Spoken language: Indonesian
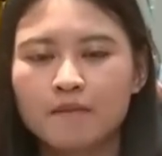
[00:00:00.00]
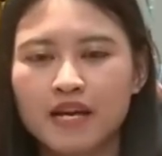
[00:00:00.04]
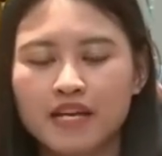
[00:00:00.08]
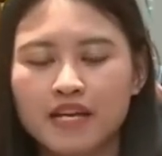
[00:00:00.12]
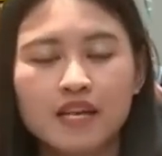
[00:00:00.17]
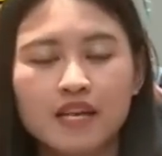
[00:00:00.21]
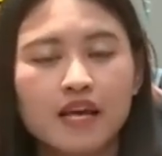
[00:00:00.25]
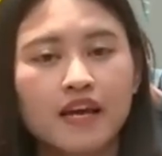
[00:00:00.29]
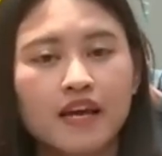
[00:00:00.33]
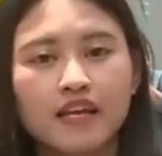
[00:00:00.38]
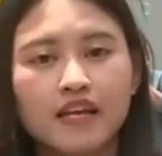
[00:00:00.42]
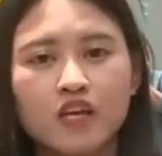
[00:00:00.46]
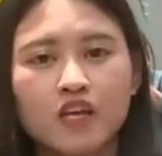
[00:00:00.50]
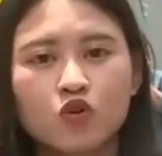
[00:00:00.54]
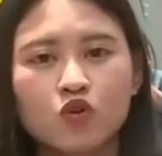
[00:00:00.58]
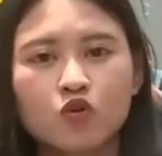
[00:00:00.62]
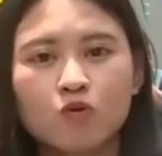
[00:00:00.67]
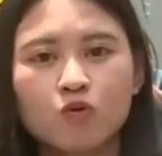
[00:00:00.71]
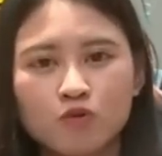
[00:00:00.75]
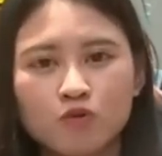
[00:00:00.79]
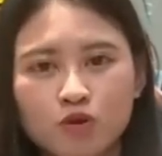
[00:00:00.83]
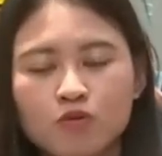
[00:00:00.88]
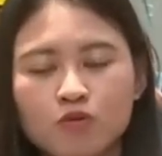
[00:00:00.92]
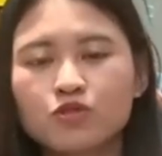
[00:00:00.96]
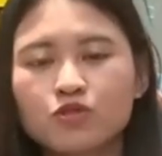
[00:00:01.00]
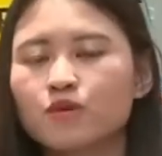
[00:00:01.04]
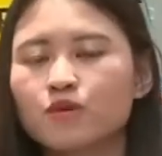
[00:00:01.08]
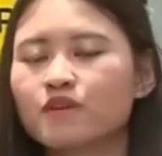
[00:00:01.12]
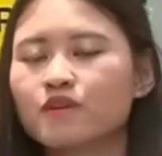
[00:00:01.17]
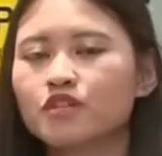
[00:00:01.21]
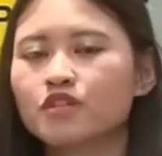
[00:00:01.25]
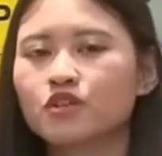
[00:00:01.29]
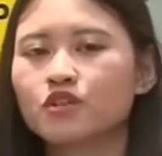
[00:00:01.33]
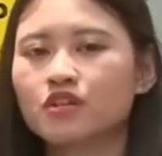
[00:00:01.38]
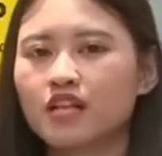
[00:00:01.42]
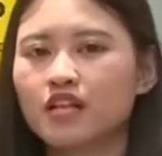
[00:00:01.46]
Badan Layanan Umum
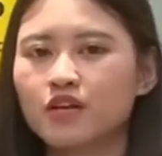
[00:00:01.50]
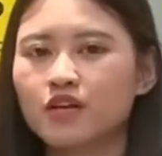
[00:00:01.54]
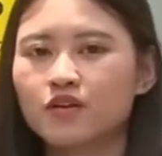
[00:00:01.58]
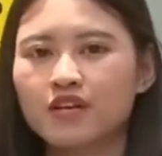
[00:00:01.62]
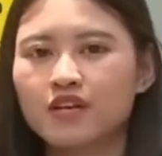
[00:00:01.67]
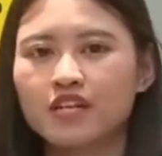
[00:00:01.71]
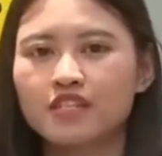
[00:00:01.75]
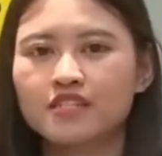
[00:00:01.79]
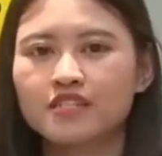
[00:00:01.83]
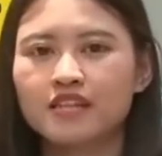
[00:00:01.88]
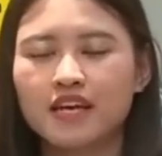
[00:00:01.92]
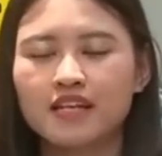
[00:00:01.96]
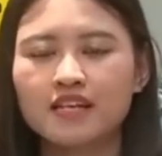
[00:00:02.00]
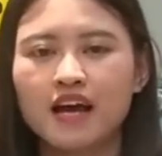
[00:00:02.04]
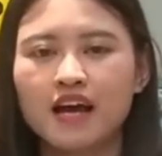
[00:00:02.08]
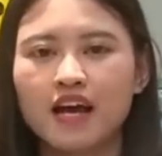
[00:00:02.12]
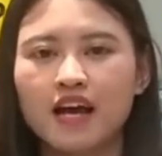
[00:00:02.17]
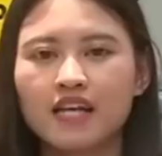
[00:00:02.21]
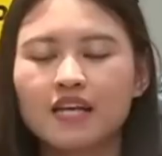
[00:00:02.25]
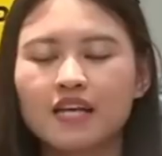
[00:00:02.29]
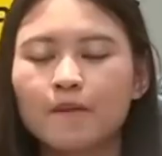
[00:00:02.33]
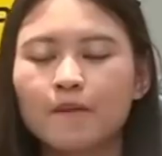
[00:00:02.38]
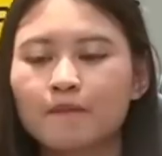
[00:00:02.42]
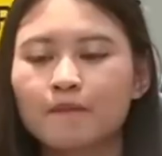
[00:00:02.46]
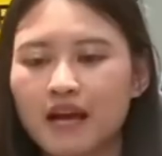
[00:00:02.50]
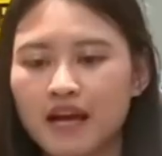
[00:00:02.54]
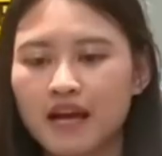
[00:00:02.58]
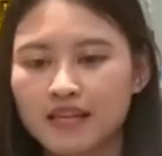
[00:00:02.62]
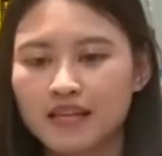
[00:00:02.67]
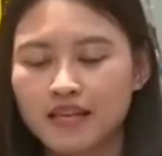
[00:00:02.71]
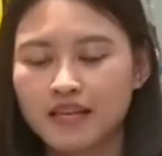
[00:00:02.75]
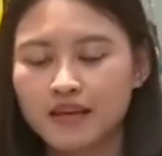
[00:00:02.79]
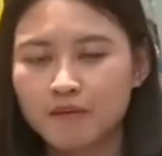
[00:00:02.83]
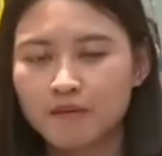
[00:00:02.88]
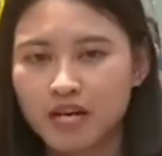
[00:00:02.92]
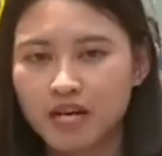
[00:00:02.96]
Museum Nasional Indonesia ini akan
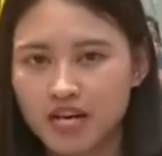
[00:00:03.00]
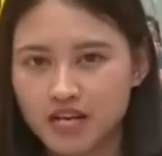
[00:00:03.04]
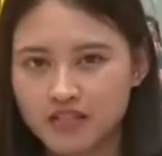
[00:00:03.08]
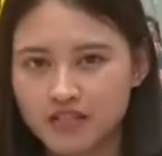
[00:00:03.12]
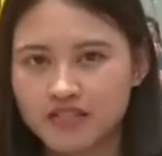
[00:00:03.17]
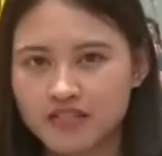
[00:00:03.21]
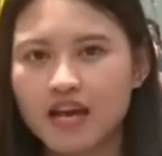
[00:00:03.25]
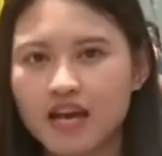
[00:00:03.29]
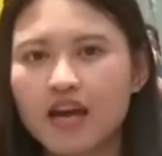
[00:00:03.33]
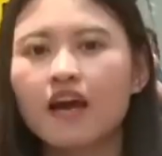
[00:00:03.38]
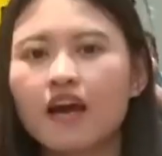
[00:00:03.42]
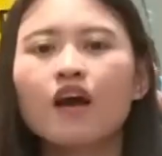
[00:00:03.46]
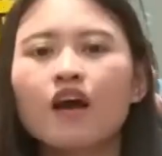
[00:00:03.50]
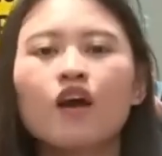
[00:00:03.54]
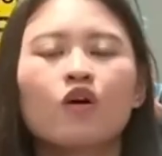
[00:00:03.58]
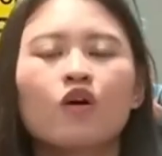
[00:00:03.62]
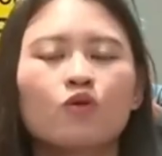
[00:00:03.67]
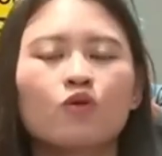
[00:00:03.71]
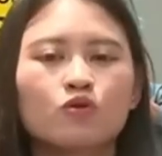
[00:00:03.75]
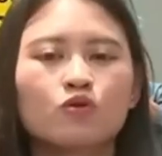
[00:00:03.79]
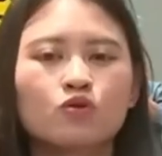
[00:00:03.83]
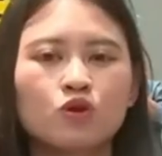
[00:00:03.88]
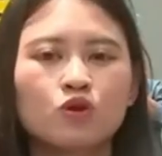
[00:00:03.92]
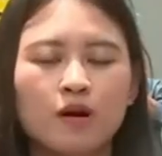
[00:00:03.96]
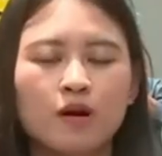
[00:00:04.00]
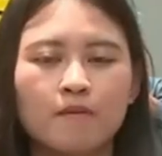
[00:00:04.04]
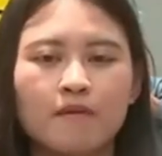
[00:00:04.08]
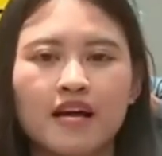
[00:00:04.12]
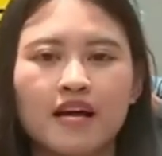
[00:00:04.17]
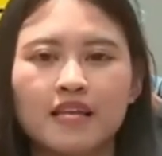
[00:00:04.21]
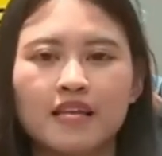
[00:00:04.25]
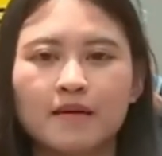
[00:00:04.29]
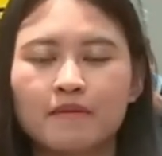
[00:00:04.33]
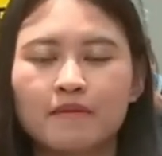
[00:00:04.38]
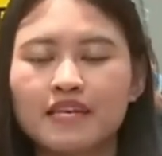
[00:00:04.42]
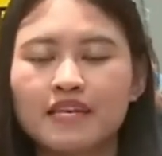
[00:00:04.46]
kembali bekerja untuk
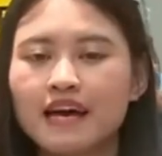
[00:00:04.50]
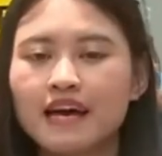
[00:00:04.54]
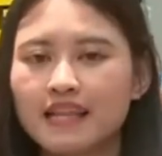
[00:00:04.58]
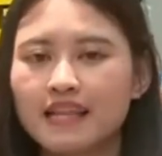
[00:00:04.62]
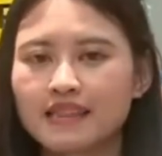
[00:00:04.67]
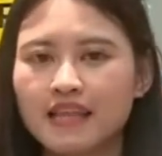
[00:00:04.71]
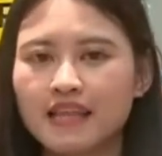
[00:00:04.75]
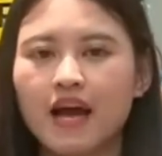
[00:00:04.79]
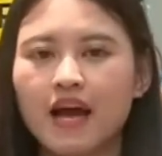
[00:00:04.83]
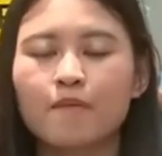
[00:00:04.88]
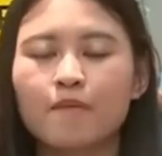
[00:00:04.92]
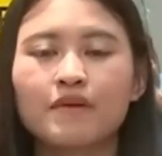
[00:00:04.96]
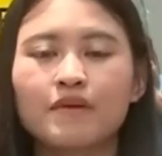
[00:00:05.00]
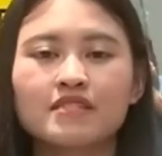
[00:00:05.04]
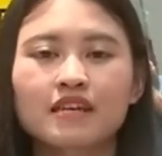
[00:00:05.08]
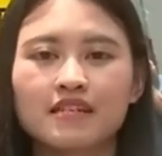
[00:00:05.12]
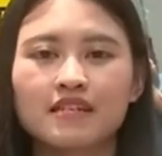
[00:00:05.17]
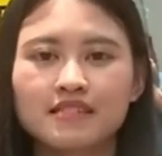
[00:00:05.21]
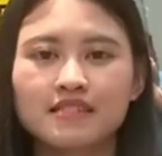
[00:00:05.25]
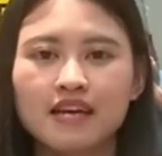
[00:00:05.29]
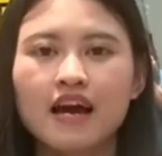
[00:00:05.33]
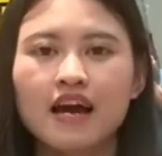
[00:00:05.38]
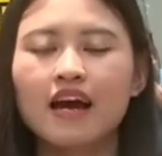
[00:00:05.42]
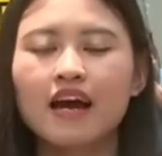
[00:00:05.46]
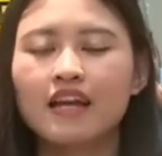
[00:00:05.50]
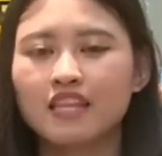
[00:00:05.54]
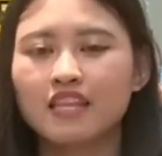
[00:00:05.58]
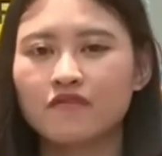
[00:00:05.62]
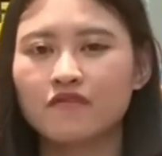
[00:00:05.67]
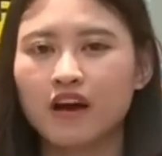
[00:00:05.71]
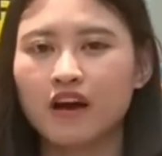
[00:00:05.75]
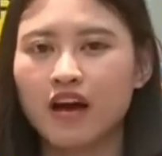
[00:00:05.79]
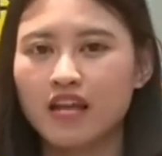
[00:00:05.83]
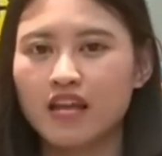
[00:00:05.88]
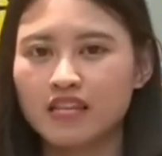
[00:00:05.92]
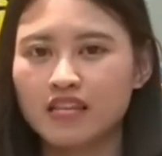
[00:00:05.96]
kembali mendata apa saja
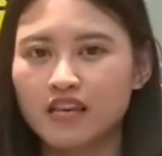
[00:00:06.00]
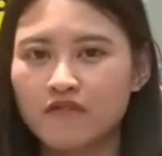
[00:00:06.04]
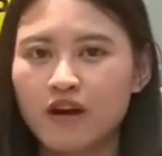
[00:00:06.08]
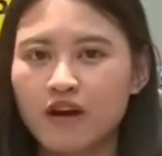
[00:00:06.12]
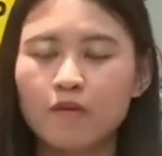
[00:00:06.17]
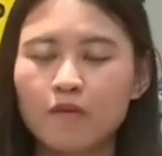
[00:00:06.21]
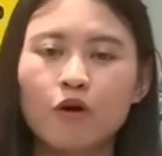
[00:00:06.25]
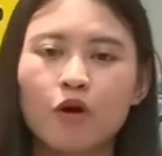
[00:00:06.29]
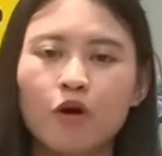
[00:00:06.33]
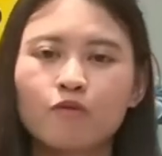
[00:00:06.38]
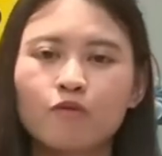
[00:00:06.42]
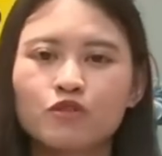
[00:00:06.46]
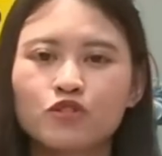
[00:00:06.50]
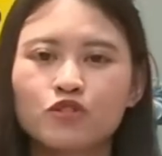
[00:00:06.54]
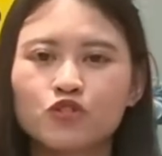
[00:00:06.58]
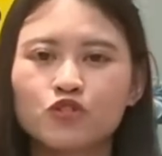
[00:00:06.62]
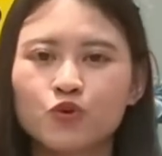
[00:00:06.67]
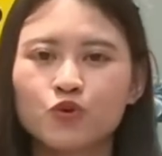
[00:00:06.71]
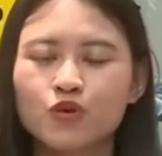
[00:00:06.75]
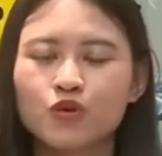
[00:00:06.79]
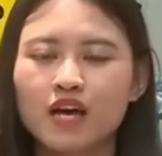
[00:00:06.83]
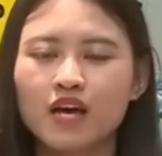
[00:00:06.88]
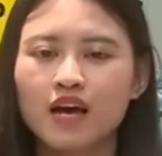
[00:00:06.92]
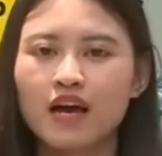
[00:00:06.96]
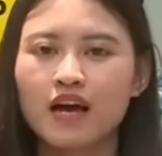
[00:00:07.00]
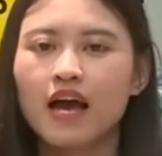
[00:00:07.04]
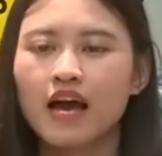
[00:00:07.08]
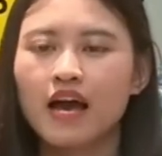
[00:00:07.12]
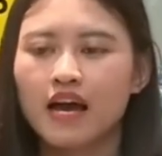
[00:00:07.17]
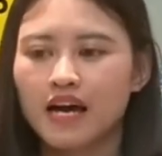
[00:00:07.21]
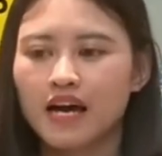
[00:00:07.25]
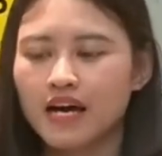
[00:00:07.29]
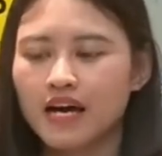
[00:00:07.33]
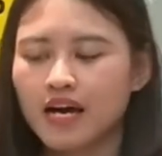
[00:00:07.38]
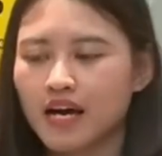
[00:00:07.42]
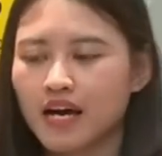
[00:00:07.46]
artefak-artefak maupun juga
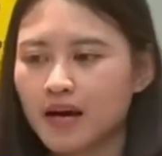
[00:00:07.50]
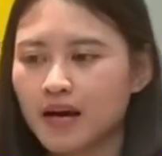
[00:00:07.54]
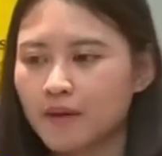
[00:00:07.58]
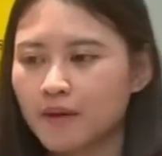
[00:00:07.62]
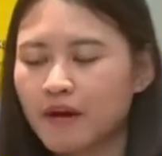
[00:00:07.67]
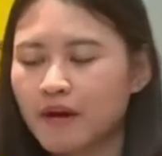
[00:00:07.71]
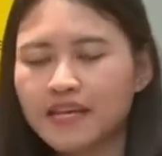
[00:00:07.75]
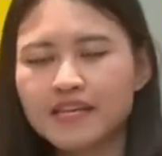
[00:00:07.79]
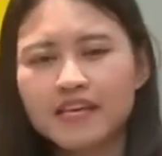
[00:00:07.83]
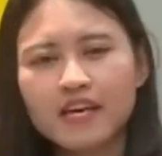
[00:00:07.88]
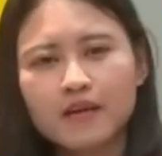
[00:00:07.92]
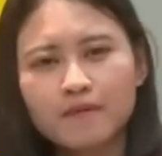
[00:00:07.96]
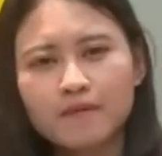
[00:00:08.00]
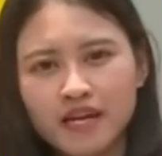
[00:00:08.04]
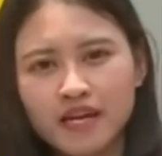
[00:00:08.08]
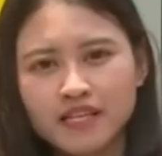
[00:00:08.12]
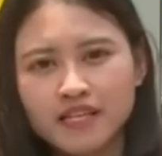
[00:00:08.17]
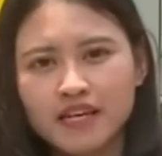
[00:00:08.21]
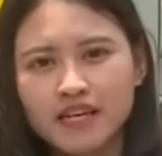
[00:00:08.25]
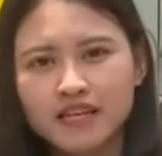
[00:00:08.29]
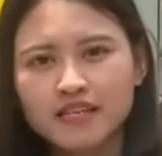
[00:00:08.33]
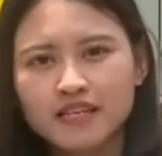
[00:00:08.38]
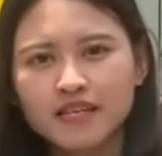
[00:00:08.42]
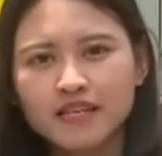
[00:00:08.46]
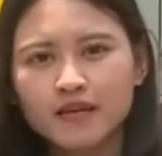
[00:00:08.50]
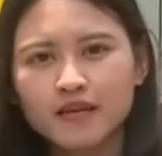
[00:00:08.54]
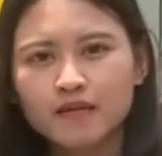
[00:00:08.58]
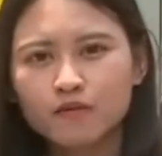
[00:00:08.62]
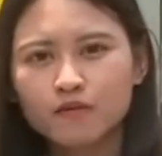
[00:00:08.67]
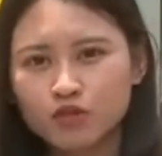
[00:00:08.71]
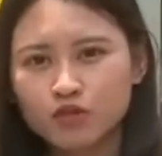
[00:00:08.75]
eh, bagian-bagian di